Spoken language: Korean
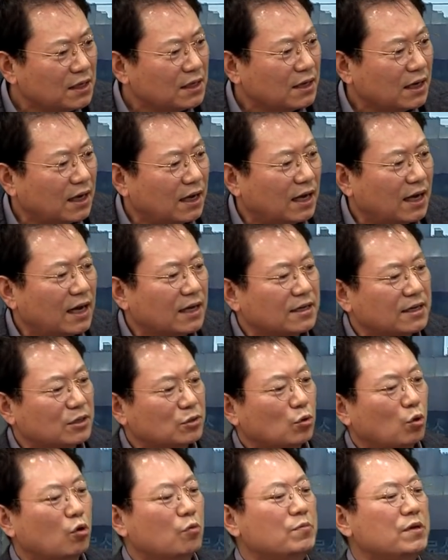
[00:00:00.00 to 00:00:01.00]
아
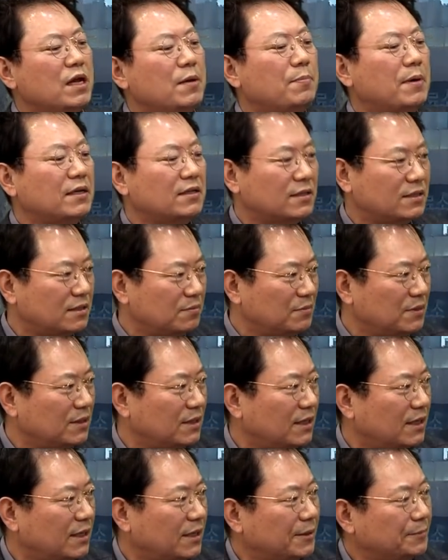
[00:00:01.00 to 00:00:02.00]
그래서 고민에
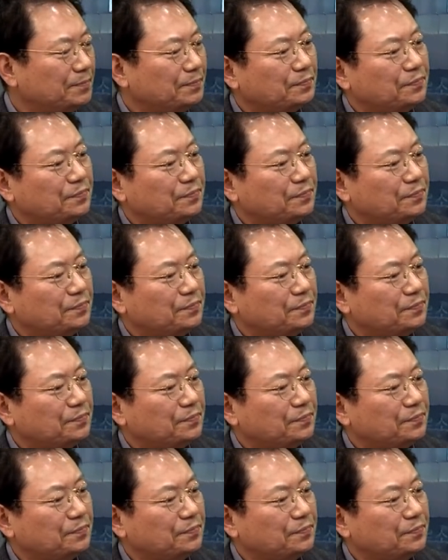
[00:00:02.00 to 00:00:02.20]
빠졌습니다.